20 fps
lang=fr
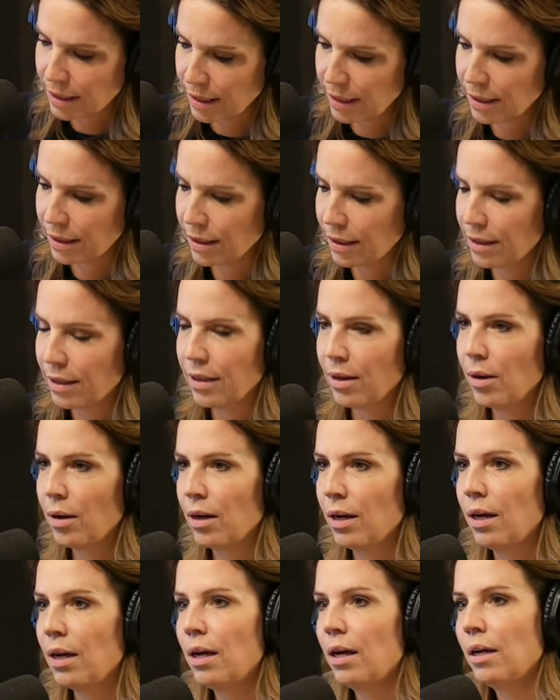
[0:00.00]
on a
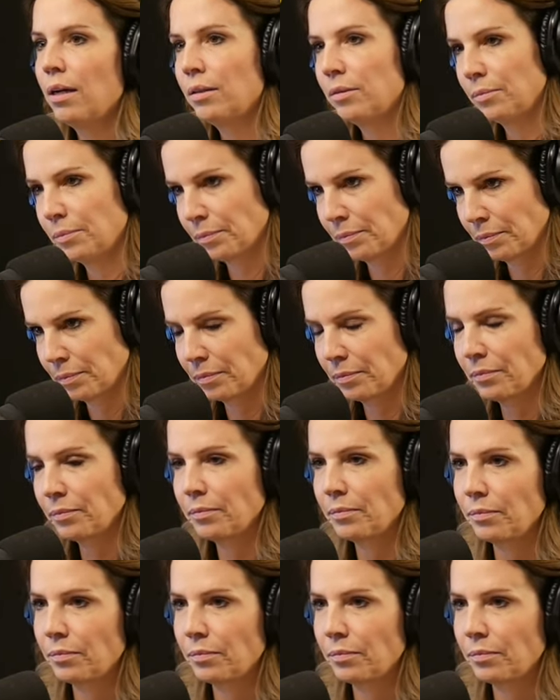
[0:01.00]
chacun nos parcours,